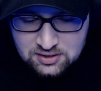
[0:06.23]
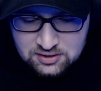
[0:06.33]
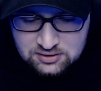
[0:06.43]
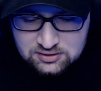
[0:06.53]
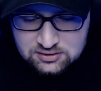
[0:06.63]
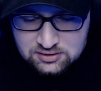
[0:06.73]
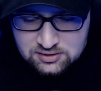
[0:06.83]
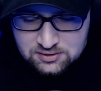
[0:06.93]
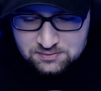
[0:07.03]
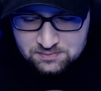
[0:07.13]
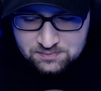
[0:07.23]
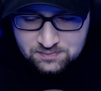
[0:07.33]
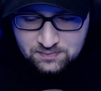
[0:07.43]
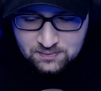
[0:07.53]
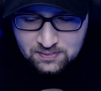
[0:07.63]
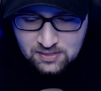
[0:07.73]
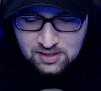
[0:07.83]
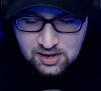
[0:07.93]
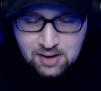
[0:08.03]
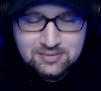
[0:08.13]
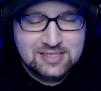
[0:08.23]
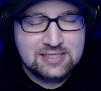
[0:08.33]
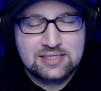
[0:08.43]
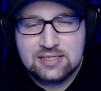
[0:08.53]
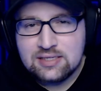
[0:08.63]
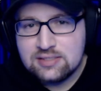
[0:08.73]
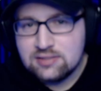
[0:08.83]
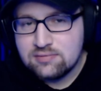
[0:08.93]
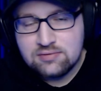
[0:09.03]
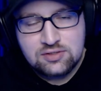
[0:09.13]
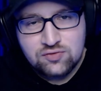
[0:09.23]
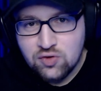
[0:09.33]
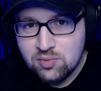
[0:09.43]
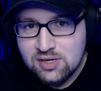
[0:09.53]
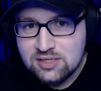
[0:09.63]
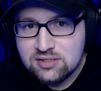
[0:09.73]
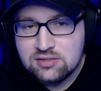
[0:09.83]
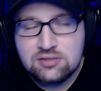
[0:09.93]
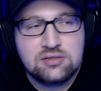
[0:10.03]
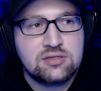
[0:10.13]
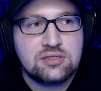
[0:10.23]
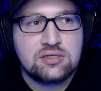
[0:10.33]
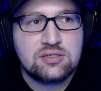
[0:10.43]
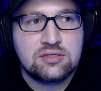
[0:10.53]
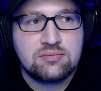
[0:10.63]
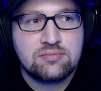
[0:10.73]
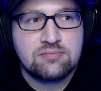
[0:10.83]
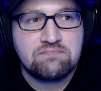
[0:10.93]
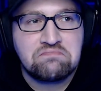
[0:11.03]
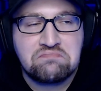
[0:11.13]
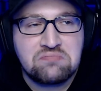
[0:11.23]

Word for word: Ich ähm, habe tatsächlich nichts vorbereitet. Ich ähm,